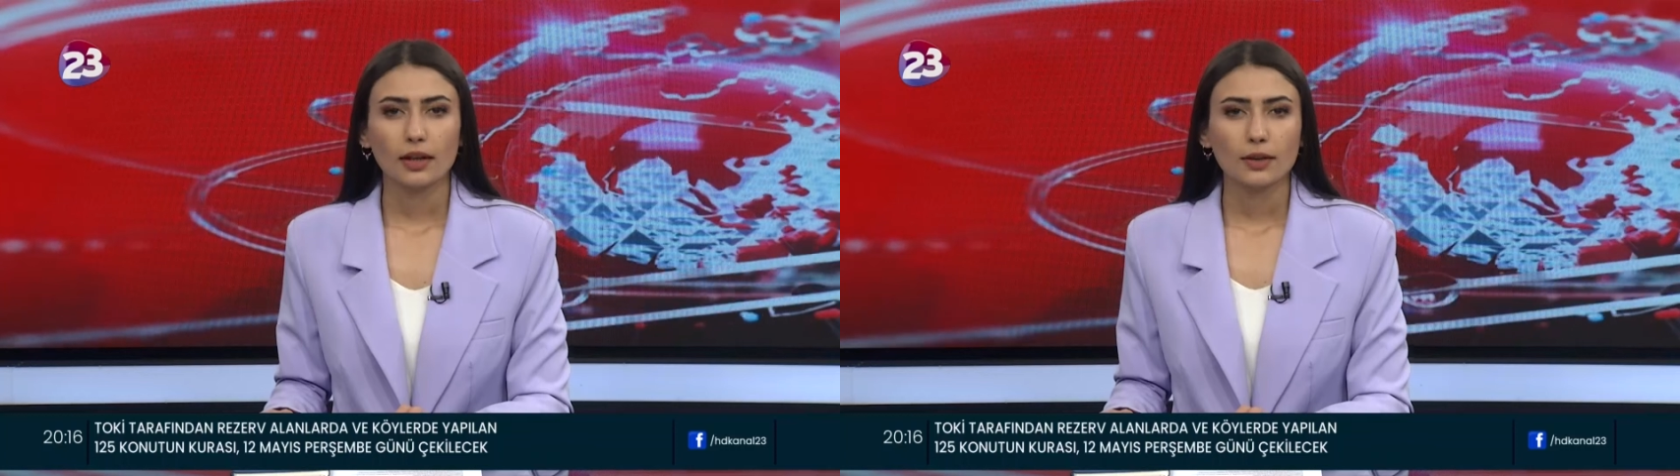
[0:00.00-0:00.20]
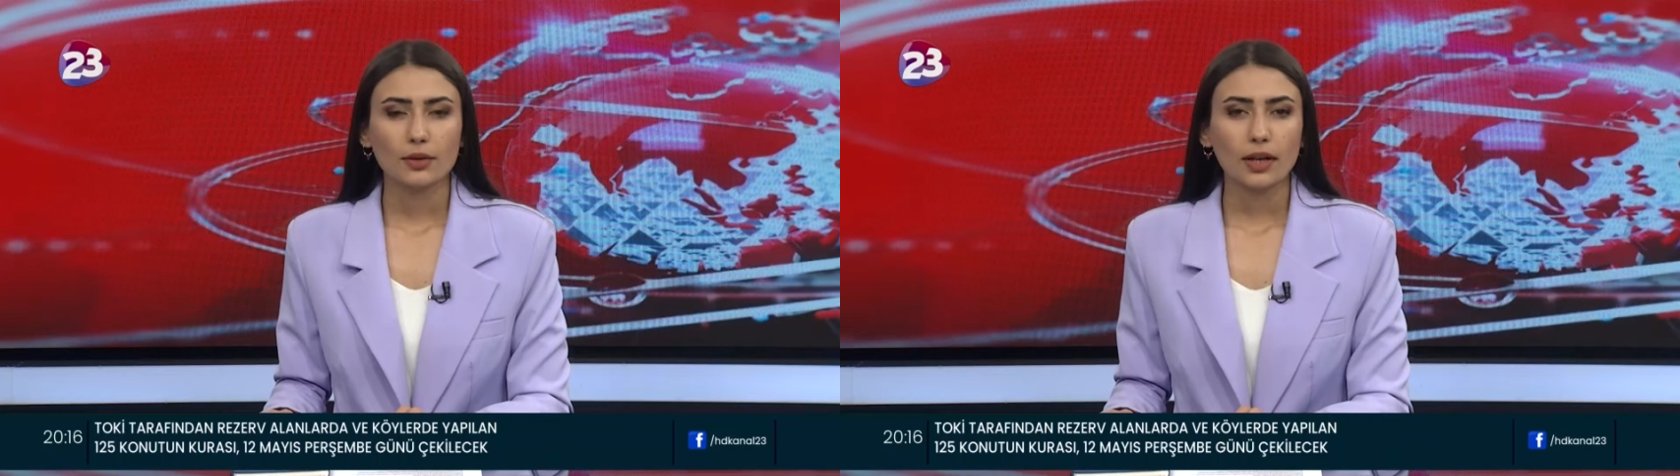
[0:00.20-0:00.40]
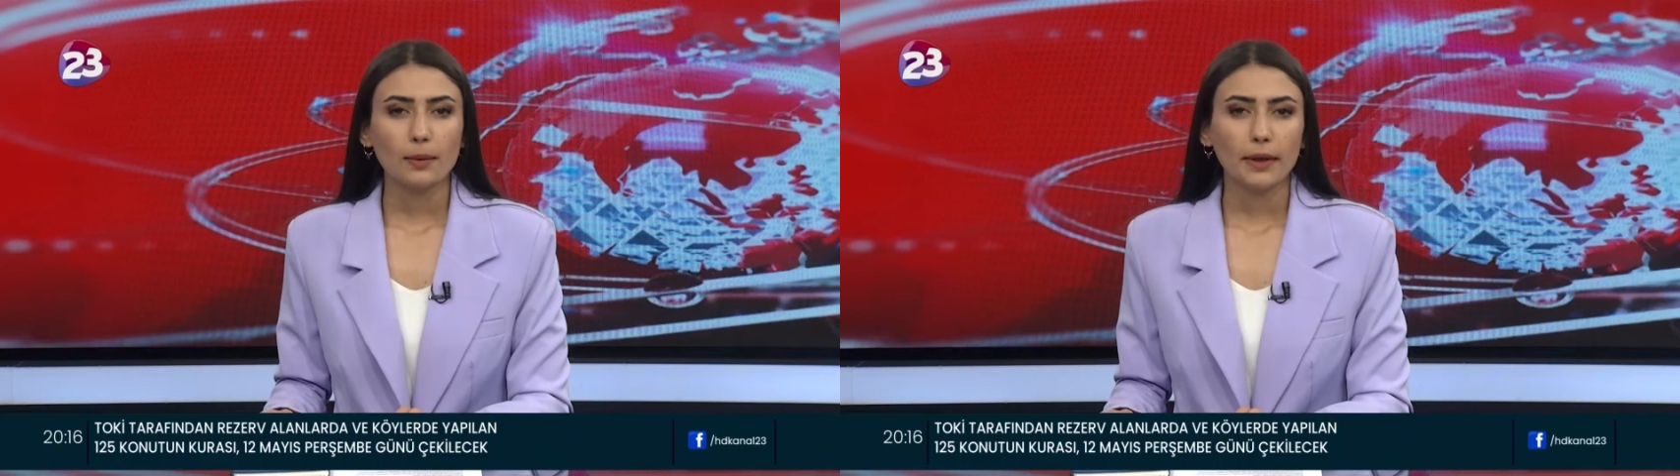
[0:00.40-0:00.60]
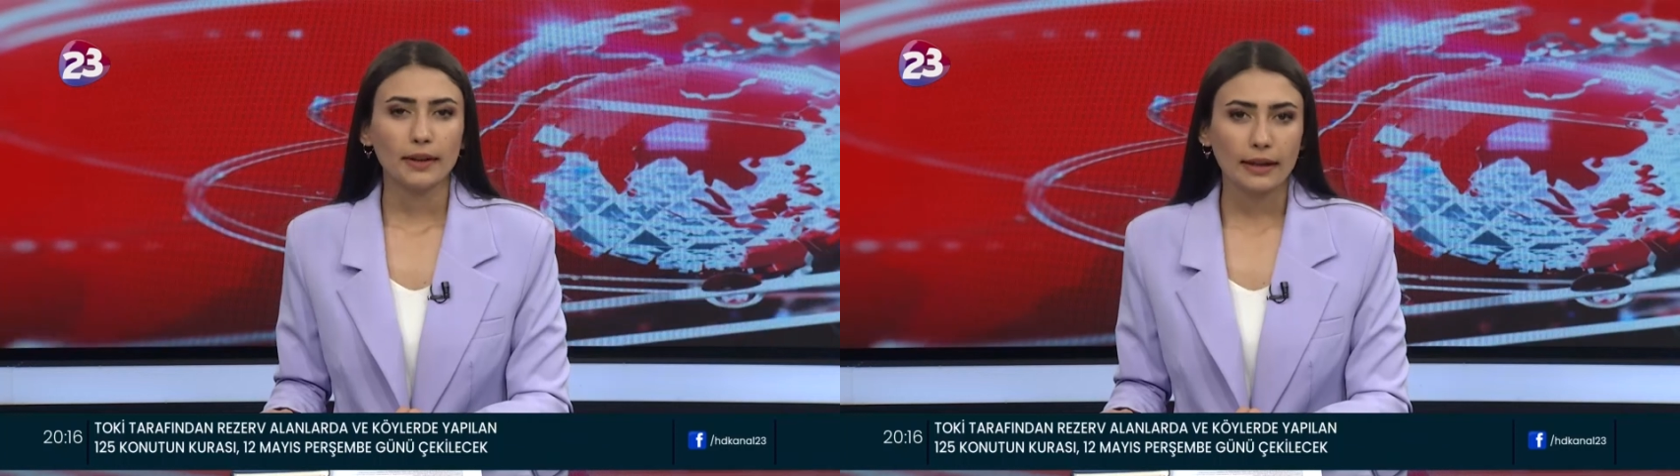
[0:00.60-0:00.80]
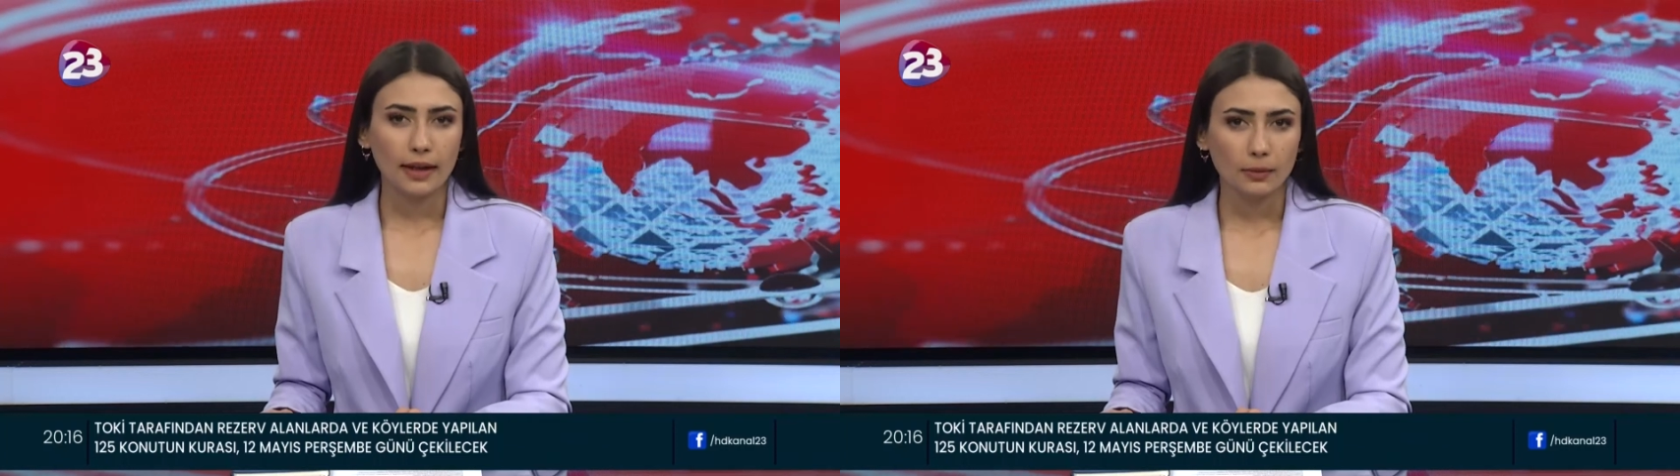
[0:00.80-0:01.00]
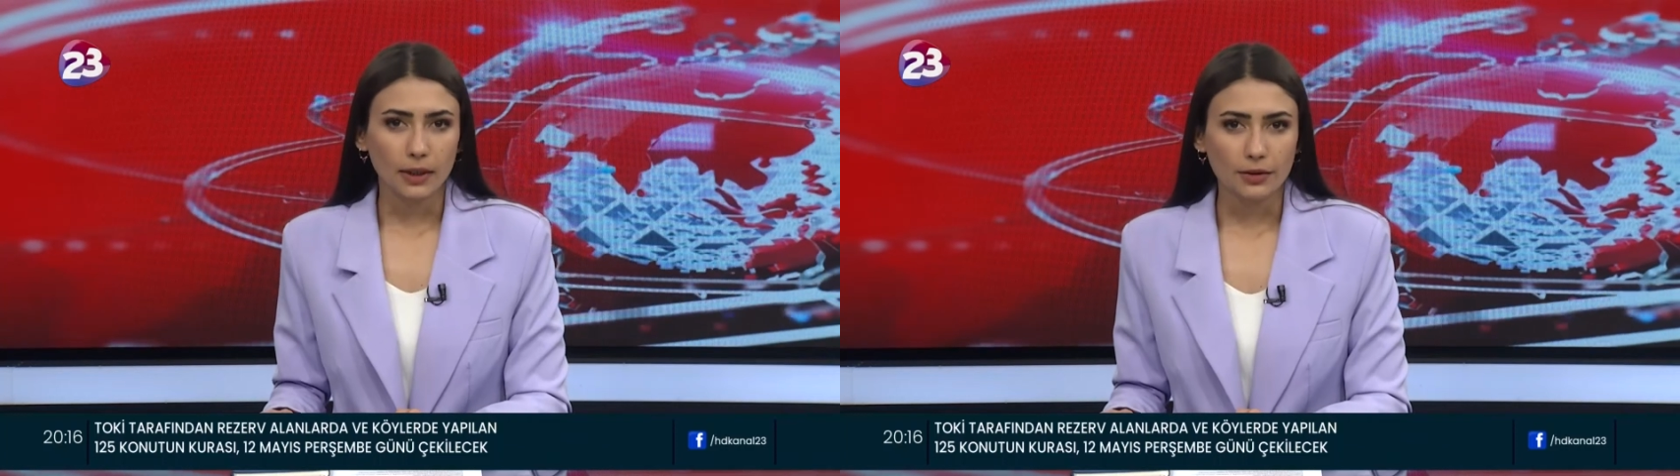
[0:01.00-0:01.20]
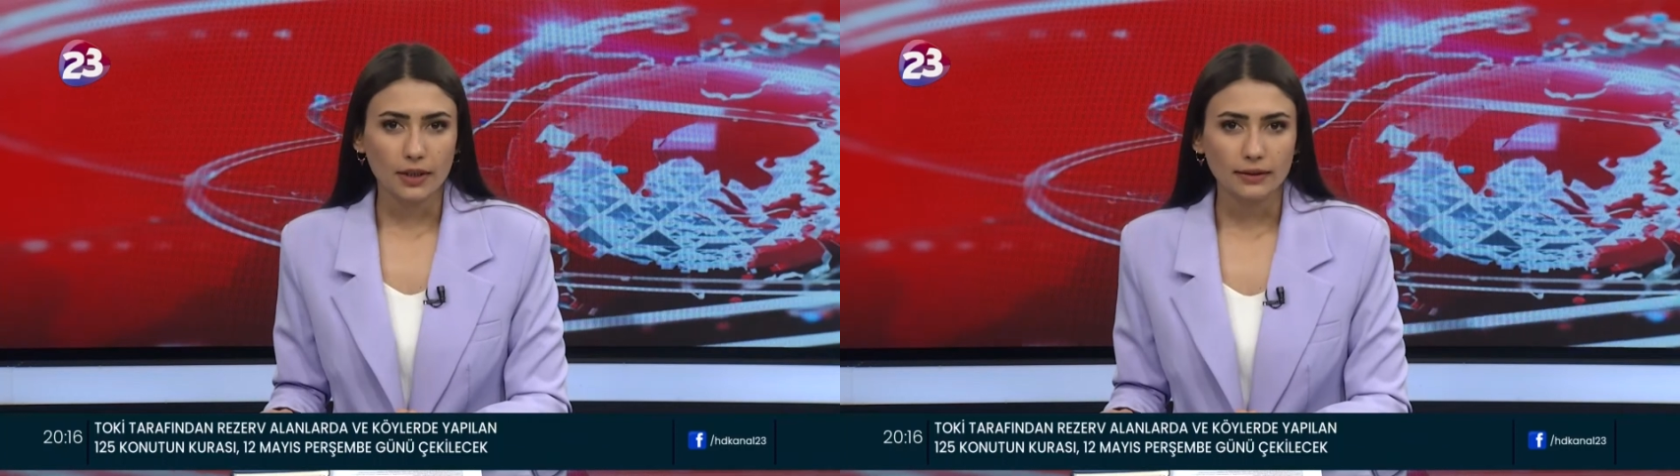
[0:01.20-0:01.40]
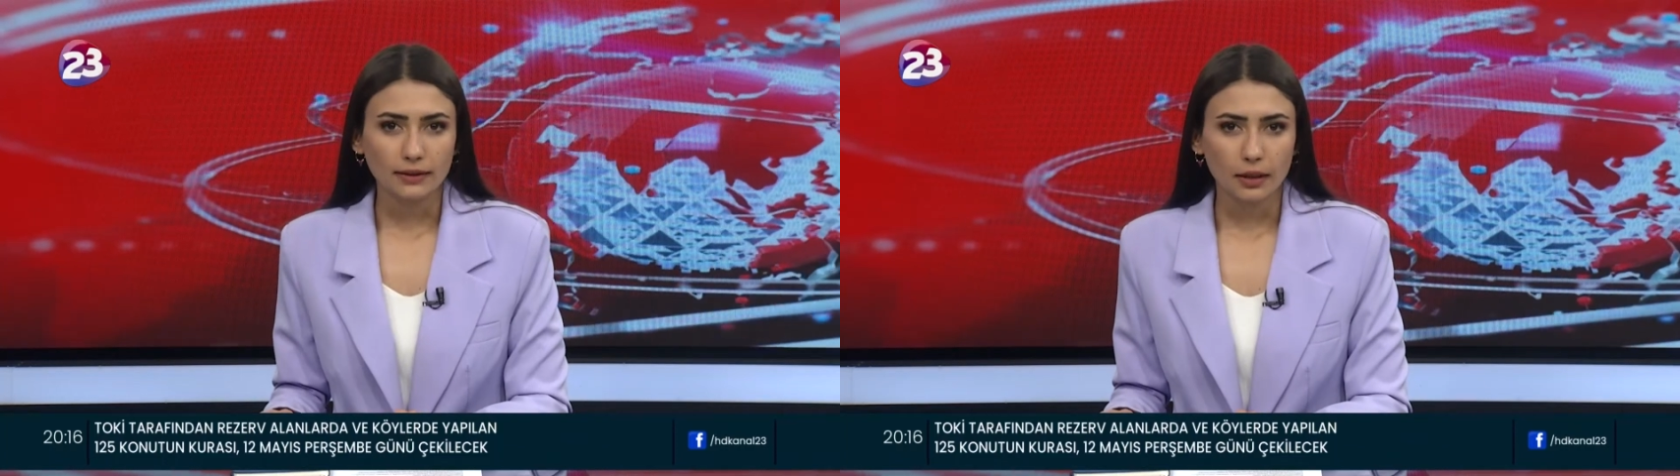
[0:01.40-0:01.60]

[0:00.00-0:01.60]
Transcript: CHP Genel Başkanı